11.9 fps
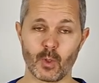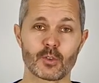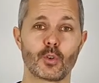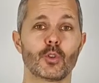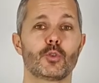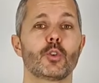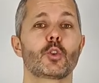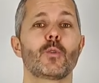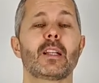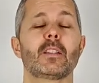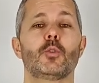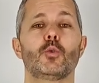qua sotto
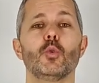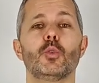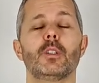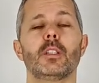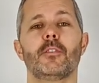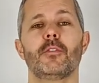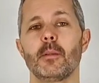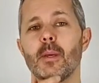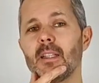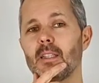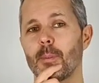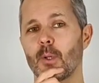trovate tutti i
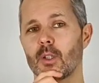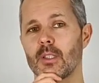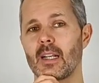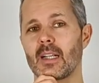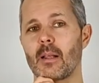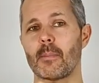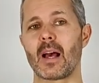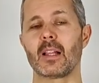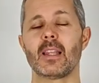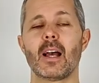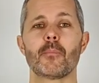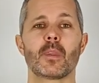riferimenti per ordinare la
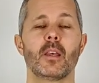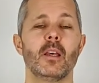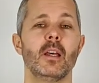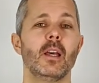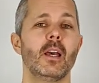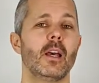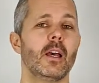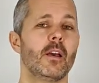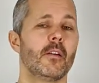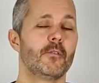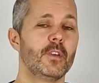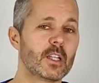maglia,
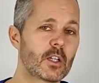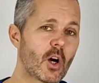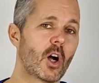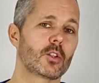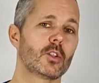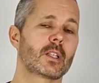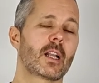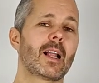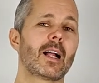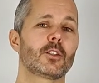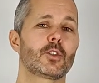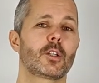vi ricordo tra
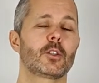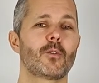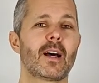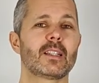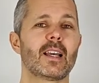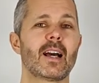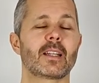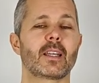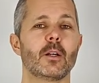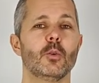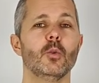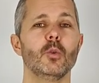l'altro che trovate
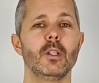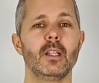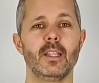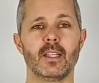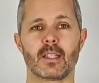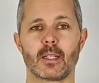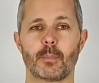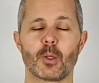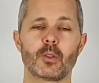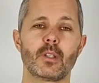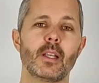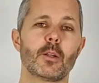anche un link per
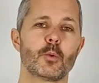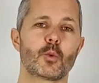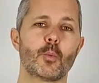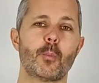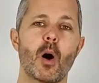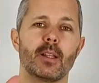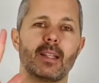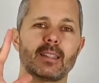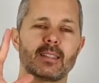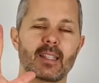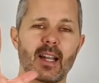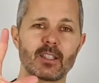ottenere un coupon da
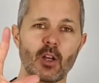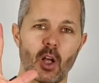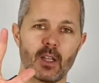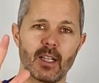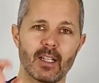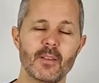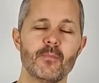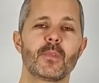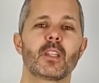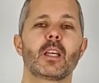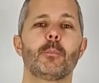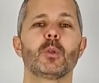3 dollari
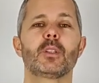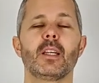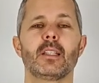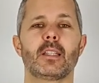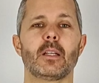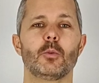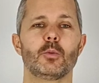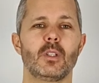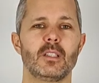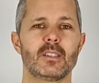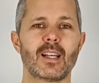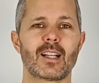che potete
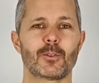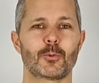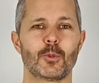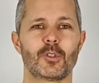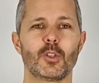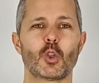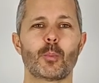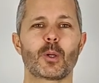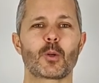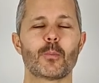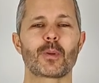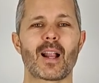utilizzare sul sito per
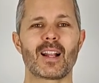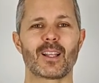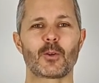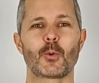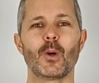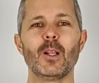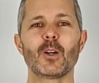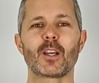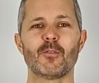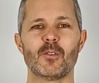comprare quello che